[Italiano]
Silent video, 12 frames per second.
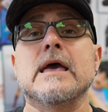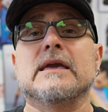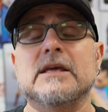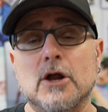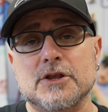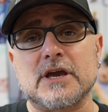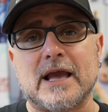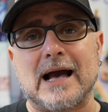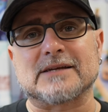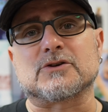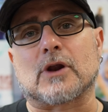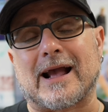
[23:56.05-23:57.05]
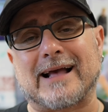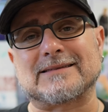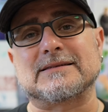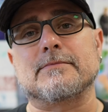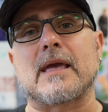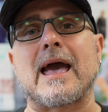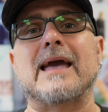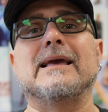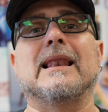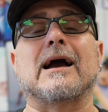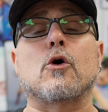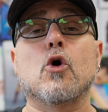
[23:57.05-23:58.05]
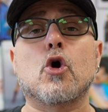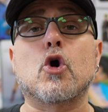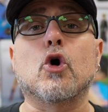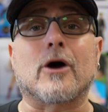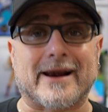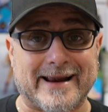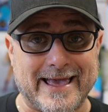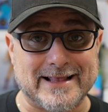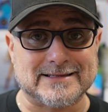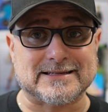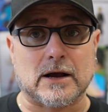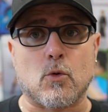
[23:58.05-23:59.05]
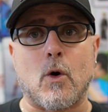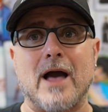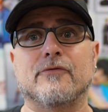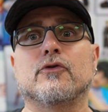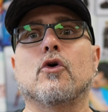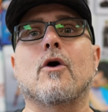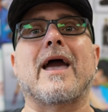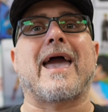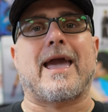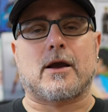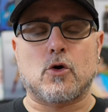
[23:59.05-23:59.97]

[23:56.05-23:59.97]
In ogni caso, ragazzi miei, la concorrenza quando è